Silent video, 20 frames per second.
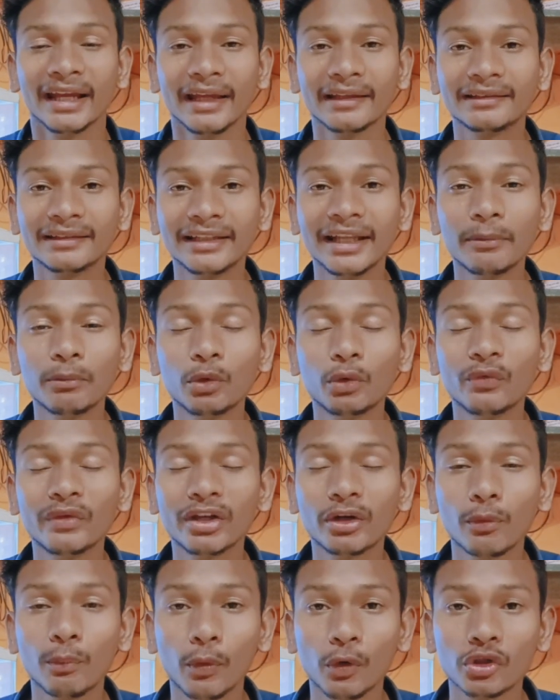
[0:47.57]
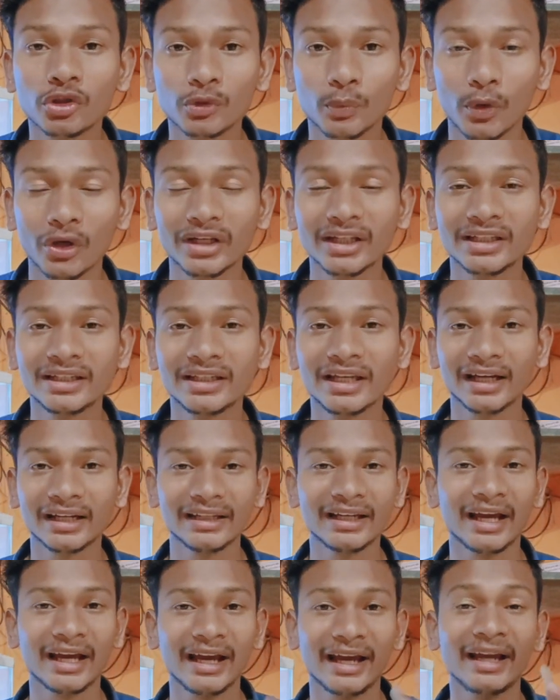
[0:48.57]
इसलिए मूवी को पोस्टपोन किया
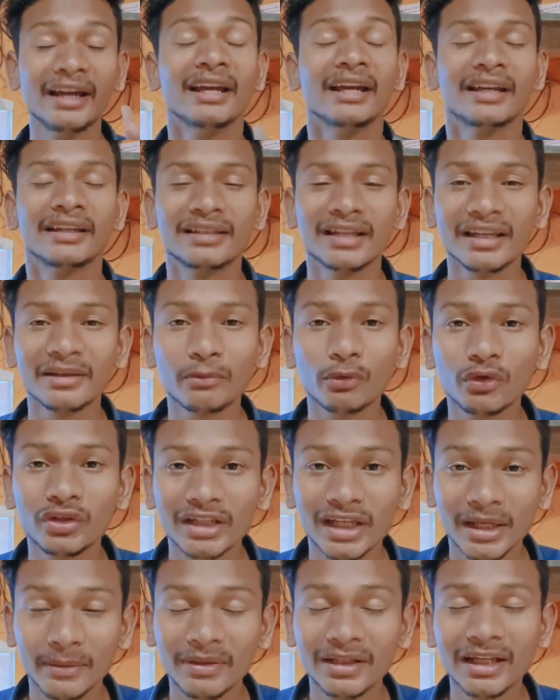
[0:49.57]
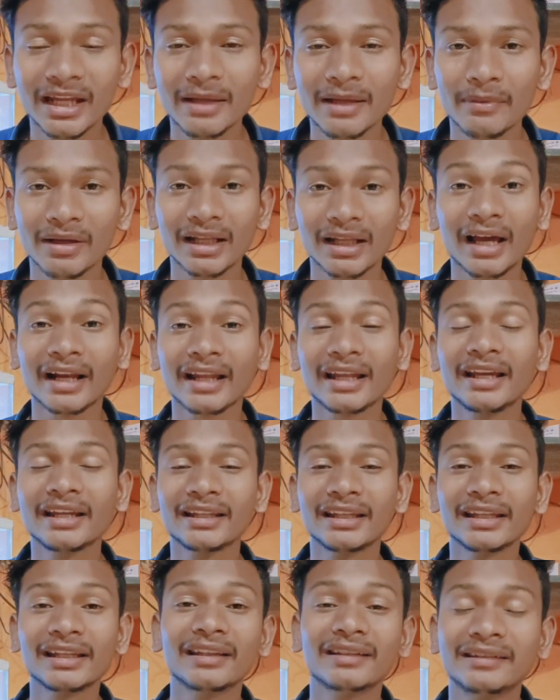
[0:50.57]
गया है या वो ये भी नहीं बता रहे हैं
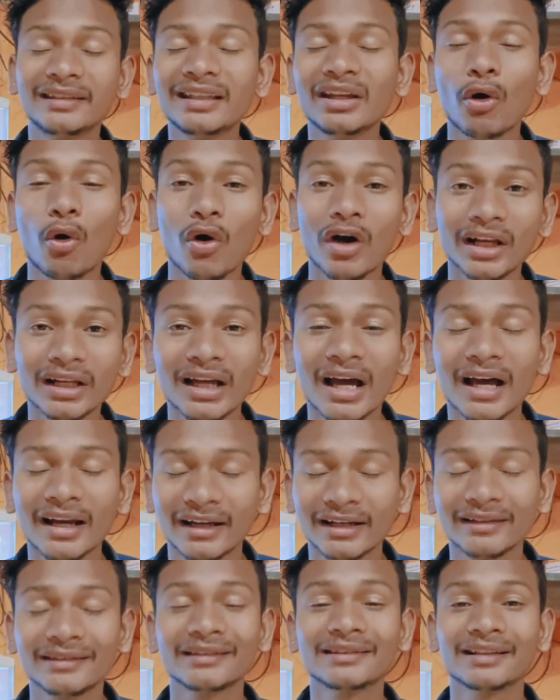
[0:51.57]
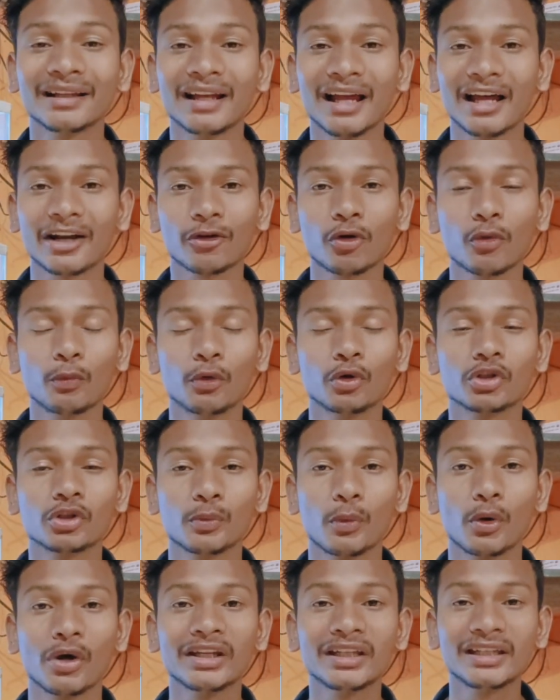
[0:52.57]
कि किसी और कारण से सलार को
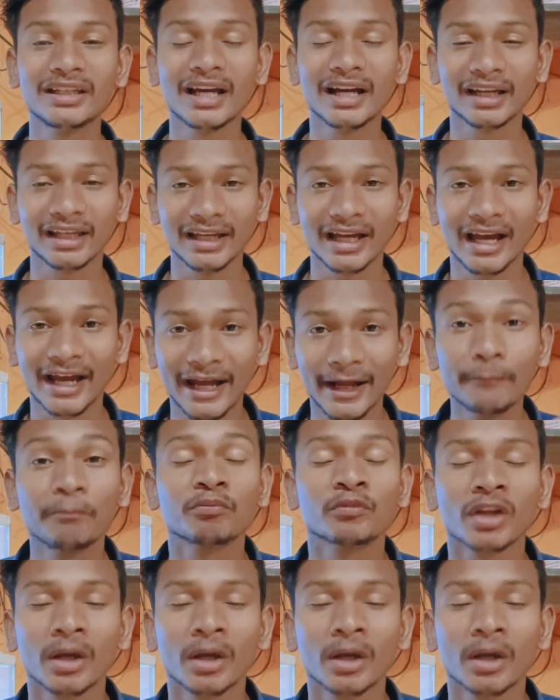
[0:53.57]
पोस्टपोन किया गया है